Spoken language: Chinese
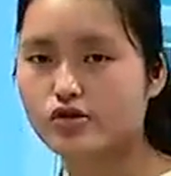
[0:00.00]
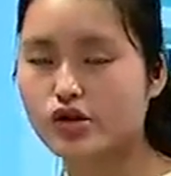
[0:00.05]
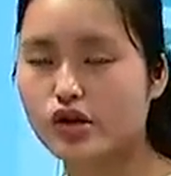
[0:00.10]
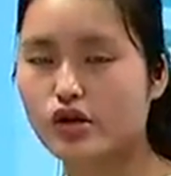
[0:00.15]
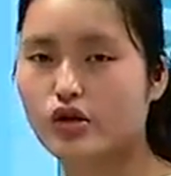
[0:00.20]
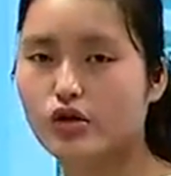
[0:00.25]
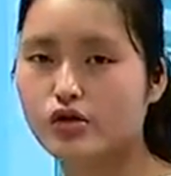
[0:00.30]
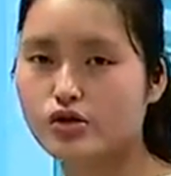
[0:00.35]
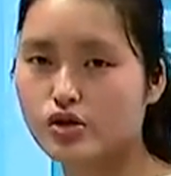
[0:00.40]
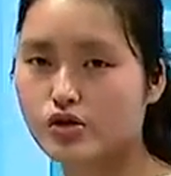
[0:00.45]

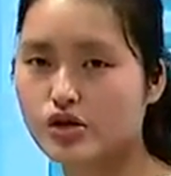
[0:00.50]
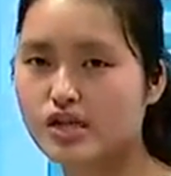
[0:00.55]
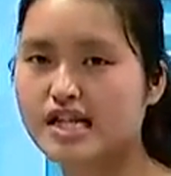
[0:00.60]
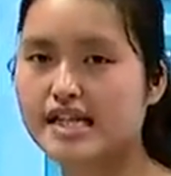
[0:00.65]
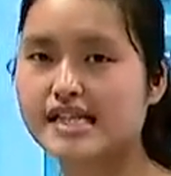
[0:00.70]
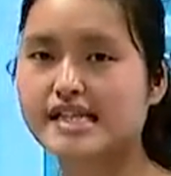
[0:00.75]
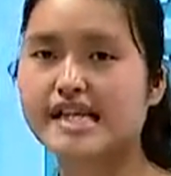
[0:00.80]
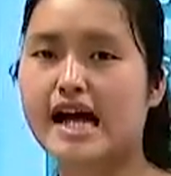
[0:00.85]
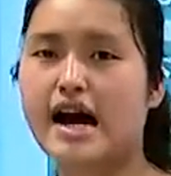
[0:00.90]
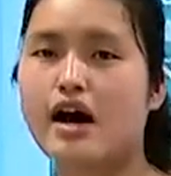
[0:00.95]
最后就
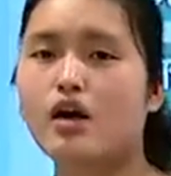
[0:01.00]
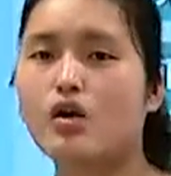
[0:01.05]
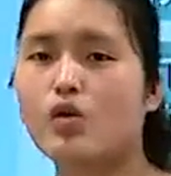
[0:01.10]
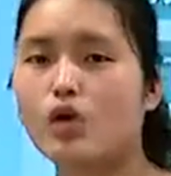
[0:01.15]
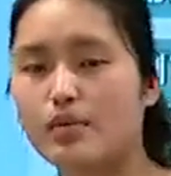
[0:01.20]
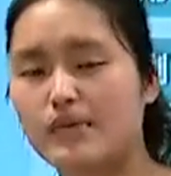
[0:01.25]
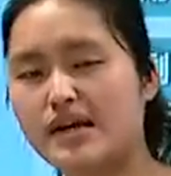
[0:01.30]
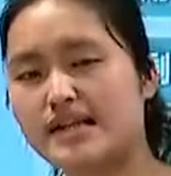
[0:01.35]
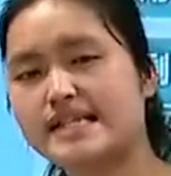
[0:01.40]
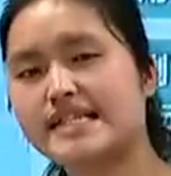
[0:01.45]
剩下
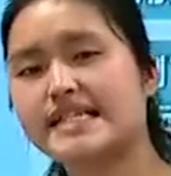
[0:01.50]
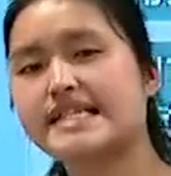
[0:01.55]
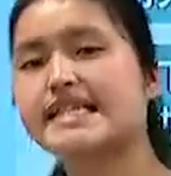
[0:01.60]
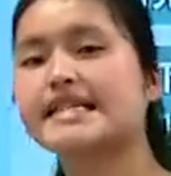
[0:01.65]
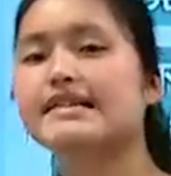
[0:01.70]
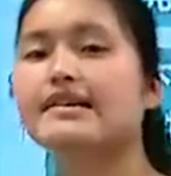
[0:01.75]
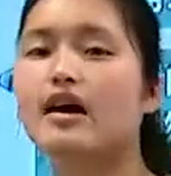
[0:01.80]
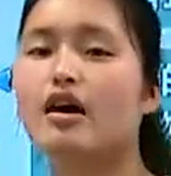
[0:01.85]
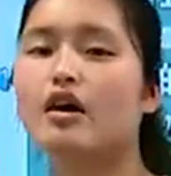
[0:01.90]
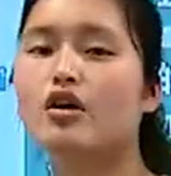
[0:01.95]
我们
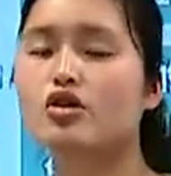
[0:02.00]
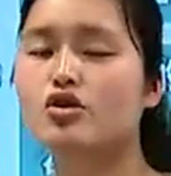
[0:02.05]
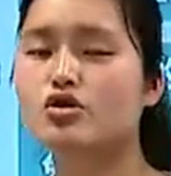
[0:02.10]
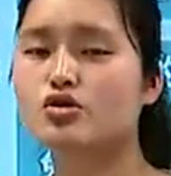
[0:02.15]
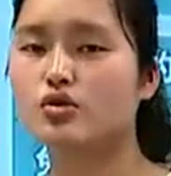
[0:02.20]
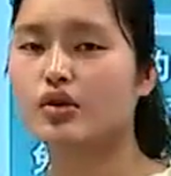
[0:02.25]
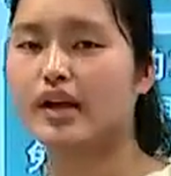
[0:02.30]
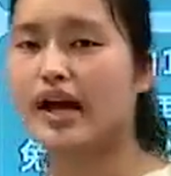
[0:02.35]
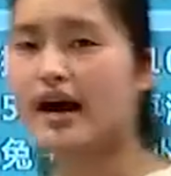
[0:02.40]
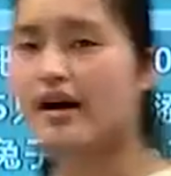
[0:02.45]
鸡的
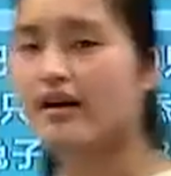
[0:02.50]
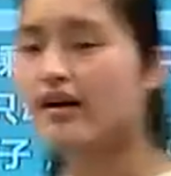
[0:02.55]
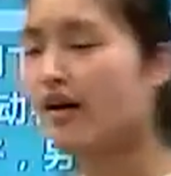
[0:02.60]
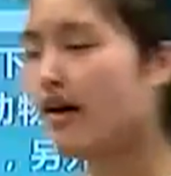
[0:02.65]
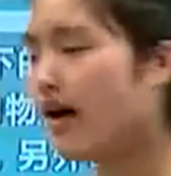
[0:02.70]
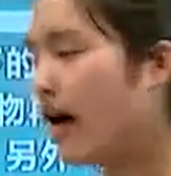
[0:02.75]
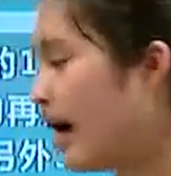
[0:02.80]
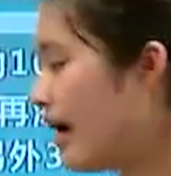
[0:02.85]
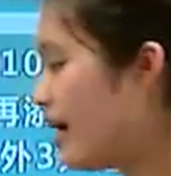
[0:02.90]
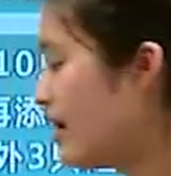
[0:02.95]
数量
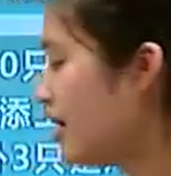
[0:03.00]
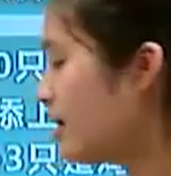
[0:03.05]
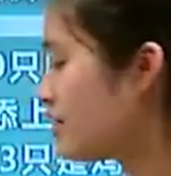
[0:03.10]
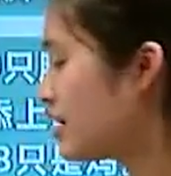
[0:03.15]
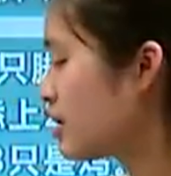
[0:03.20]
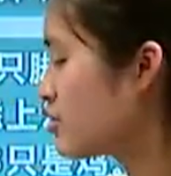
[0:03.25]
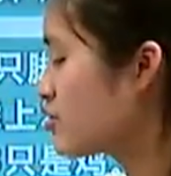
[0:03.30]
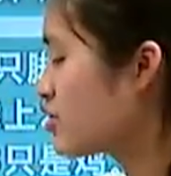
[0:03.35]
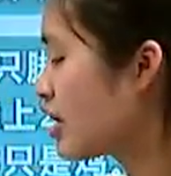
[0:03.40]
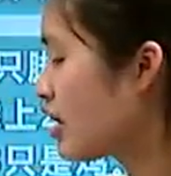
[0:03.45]
啊。
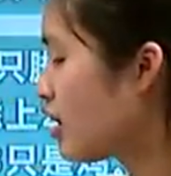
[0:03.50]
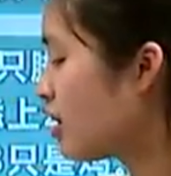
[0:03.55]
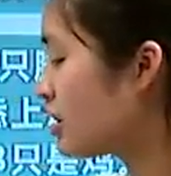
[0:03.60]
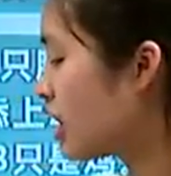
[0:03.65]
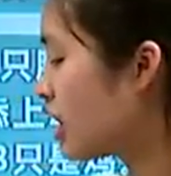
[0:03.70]
那最